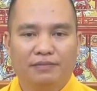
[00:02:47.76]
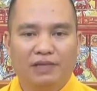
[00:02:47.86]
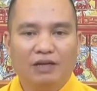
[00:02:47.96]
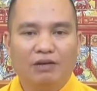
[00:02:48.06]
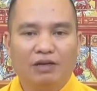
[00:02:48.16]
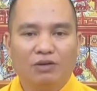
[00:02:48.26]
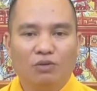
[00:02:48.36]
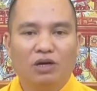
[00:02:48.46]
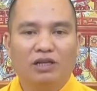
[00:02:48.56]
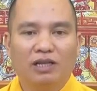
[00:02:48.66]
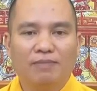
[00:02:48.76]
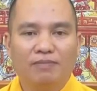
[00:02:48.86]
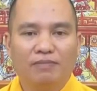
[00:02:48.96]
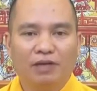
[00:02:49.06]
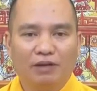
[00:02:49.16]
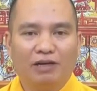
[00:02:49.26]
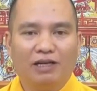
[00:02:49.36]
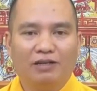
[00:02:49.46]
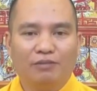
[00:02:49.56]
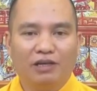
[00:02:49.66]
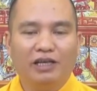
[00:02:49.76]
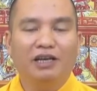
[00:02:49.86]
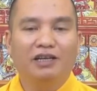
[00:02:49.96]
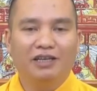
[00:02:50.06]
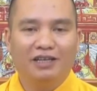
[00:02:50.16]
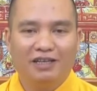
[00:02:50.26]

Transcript: đây gọi là cuồng tâm mình gọi là gì gọi điên đó.